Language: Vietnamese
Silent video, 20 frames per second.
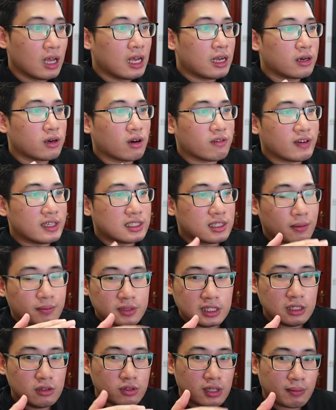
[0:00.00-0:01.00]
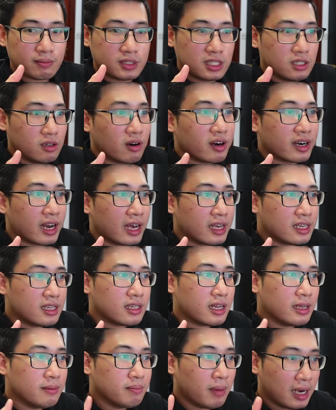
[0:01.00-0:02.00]
Nó phải dập dìu dập dìu ở đấy
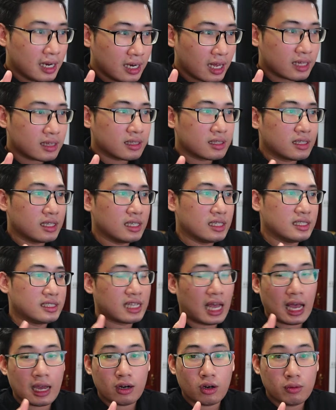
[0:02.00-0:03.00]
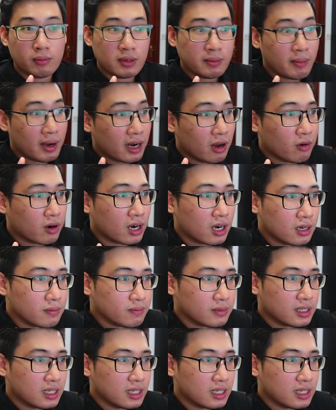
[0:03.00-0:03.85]
đến mấy lần thì giá nó mới bắt đầu khớp.